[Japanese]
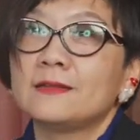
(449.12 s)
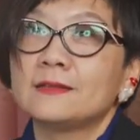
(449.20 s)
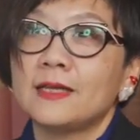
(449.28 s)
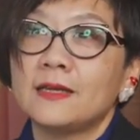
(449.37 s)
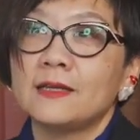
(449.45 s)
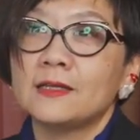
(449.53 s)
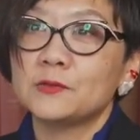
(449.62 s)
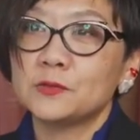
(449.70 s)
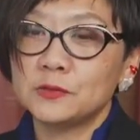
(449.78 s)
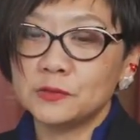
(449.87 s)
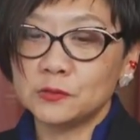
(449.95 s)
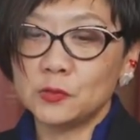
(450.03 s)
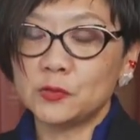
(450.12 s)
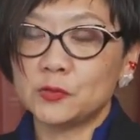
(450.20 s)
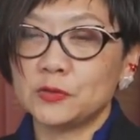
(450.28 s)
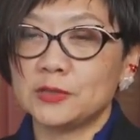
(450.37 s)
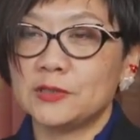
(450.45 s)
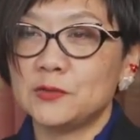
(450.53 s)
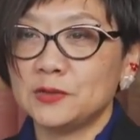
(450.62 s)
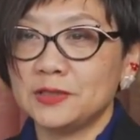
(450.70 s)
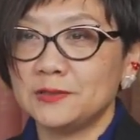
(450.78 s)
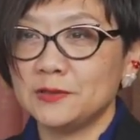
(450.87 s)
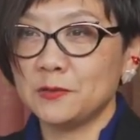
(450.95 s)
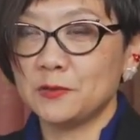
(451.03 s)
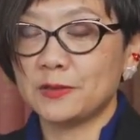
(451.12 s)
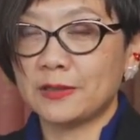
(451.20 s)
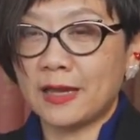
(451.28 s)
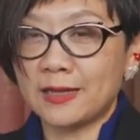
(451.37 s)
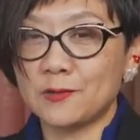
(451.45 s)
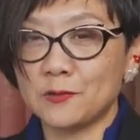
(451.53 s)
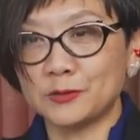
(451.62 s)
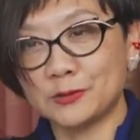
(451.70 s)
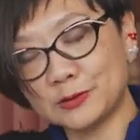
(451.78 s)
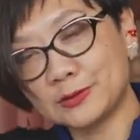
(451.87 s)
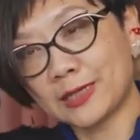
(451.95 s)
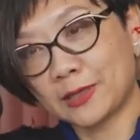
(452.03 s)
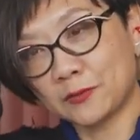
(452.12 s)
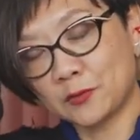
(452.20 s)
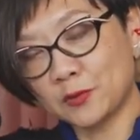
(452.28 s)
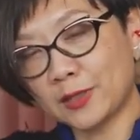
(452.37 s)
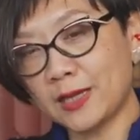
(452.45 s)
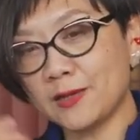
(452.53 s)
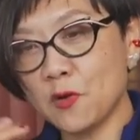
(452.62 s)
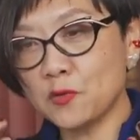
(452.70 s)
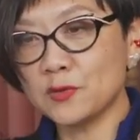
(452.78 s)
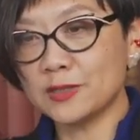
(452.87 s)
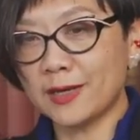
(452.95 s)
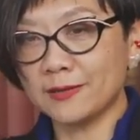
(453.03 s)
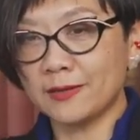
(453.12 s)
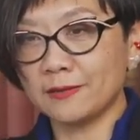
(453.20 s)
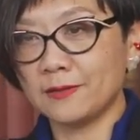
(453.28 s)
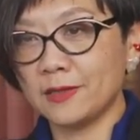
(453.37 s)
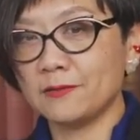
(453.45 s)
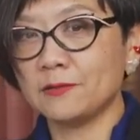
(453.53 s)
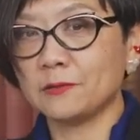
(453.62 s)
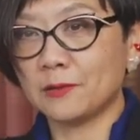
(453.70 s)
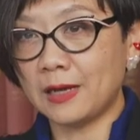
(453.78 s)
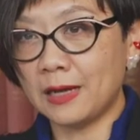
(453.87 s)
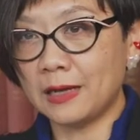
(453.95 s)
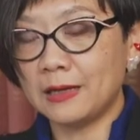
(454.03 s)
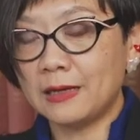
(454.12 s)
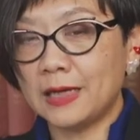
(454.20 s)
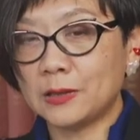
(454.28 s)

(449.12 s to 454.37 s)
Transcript: でそうするとその非常に強く対抗するんだけどその対抗の仕方っていうのが、